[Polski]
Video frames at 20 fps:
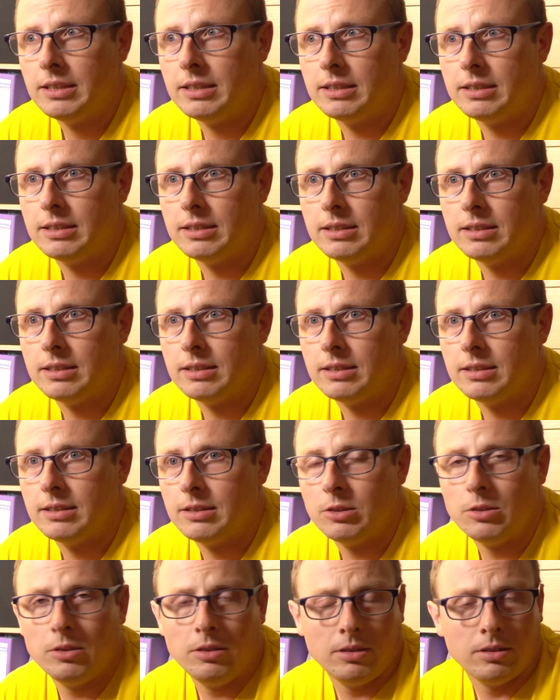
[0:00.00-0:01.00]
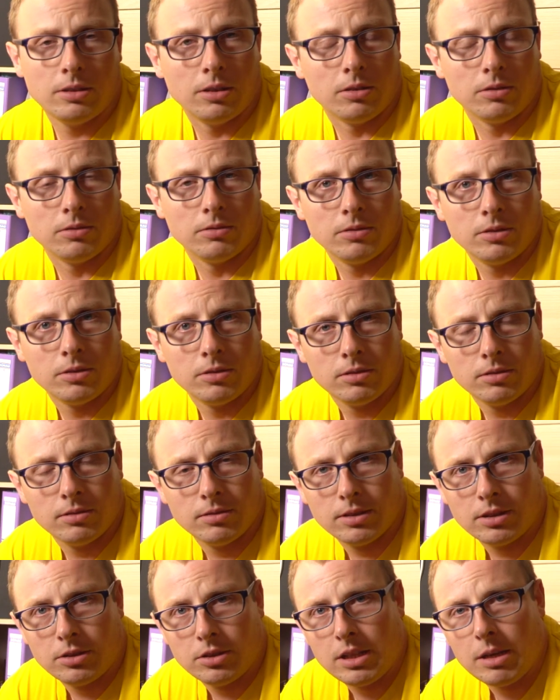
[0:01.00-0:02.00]
E, no i co? No,
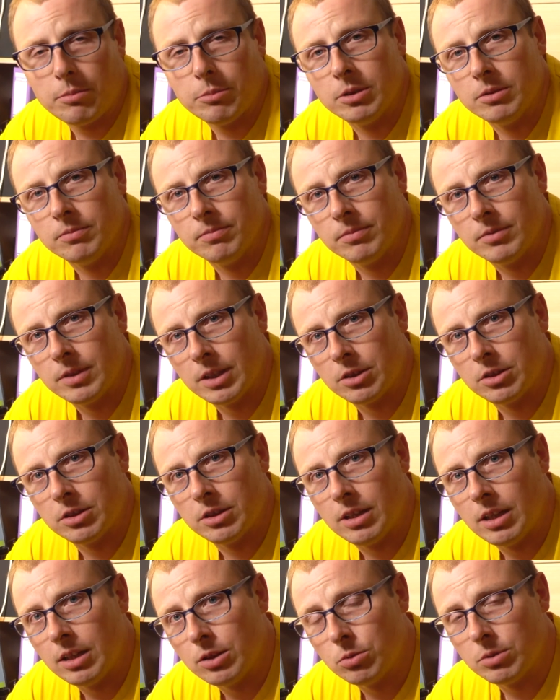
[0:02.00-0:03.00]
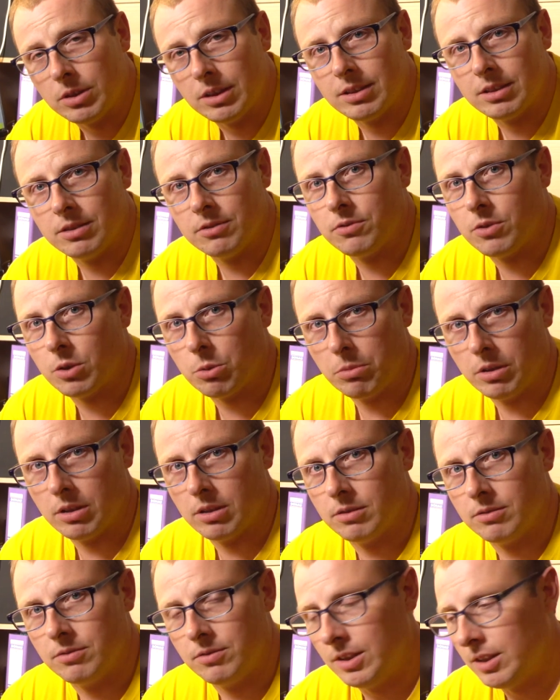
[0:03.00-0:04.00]
zaczynamy. Także edu-testy w formie
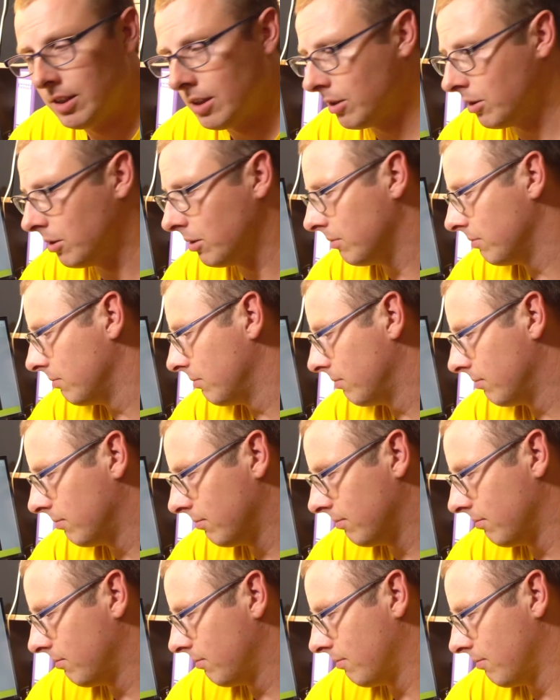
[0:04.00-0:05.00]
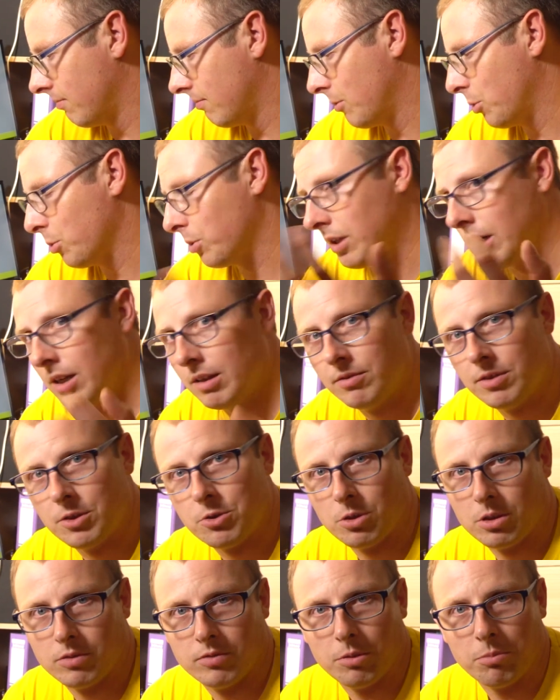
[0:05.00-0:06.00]
wideo. Tutaj
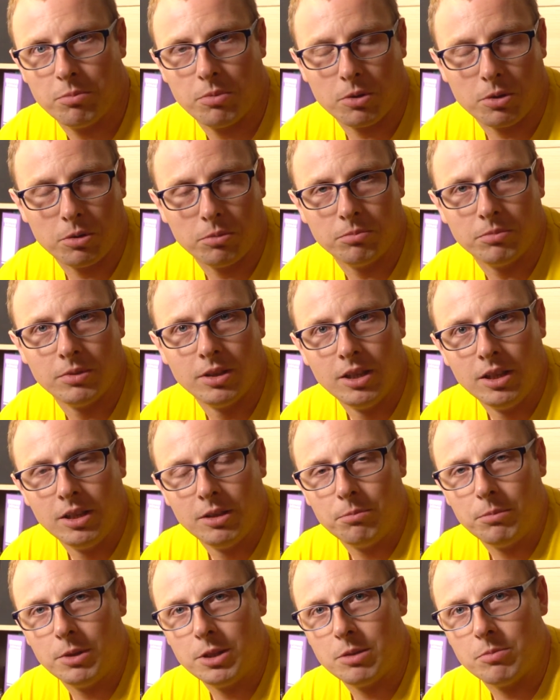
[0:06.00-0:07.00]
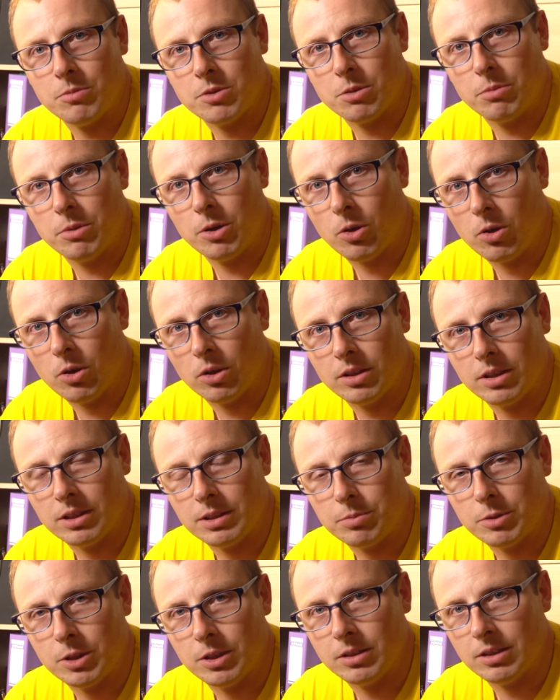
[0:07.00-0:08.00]
wieczorową porą będziemy sobie oglądać
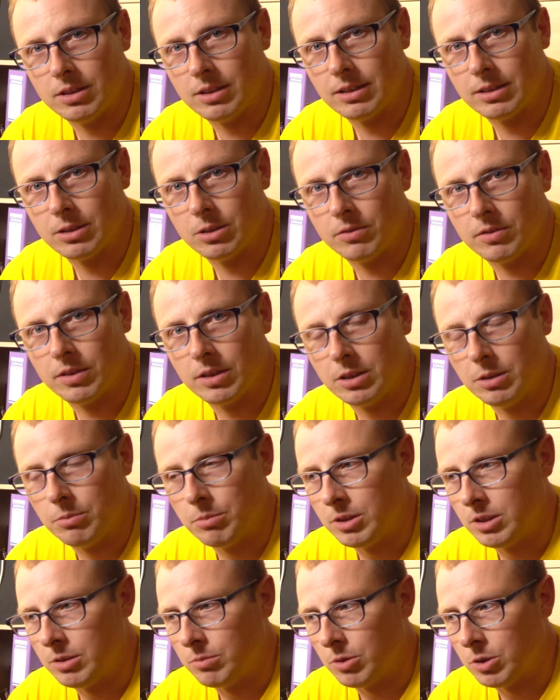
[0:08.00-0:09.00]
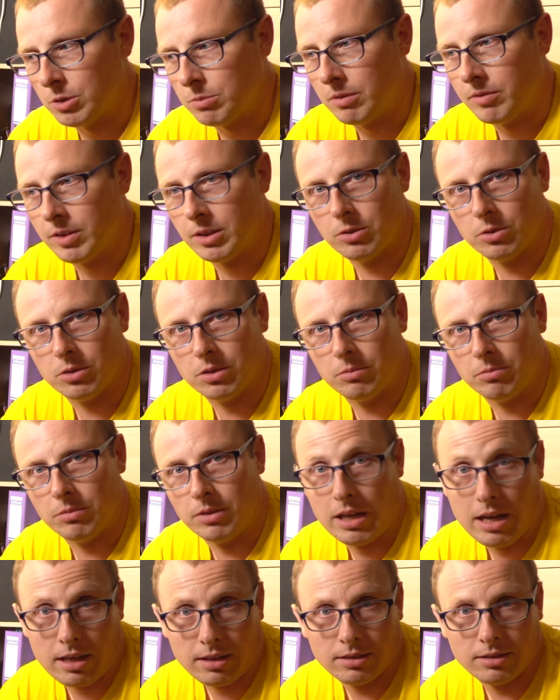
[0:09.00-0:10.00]
sprzęty, testować i będziemy rozmawiać o tym
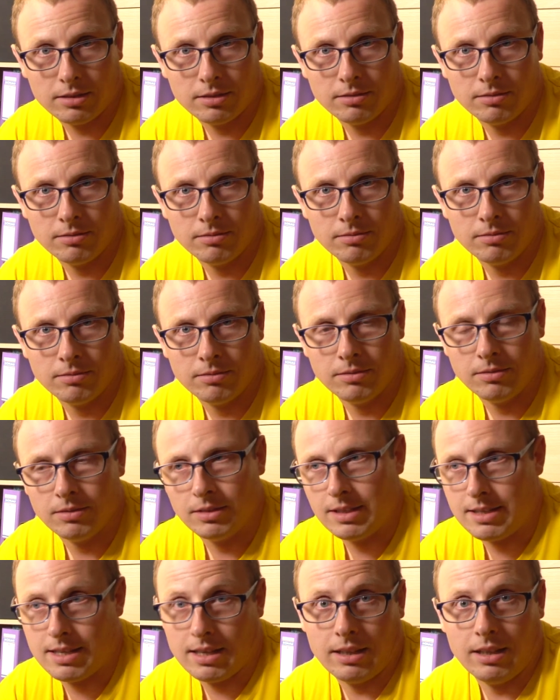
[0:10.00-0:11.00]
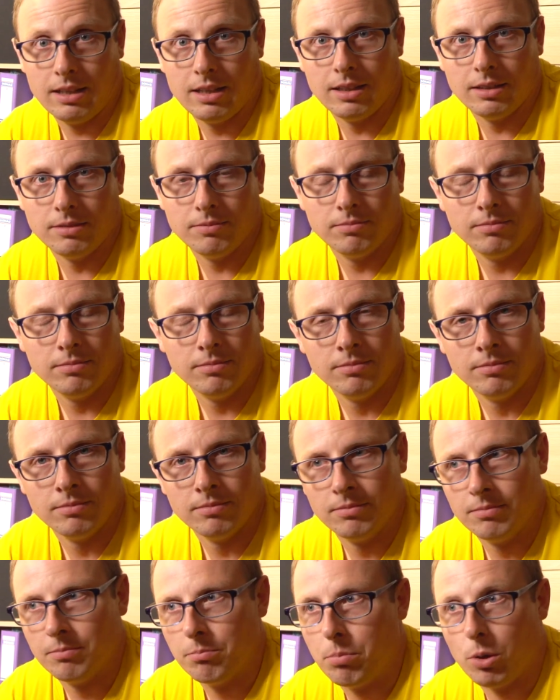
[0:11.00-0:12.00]
jak, za ile,
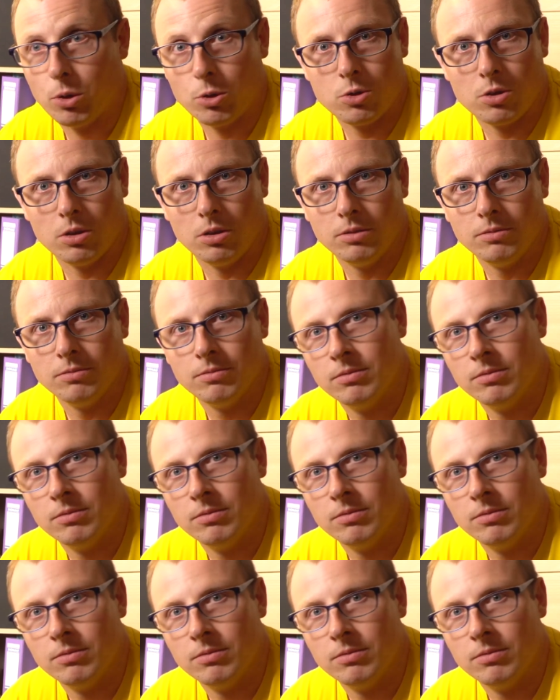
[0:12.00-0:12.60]
po co.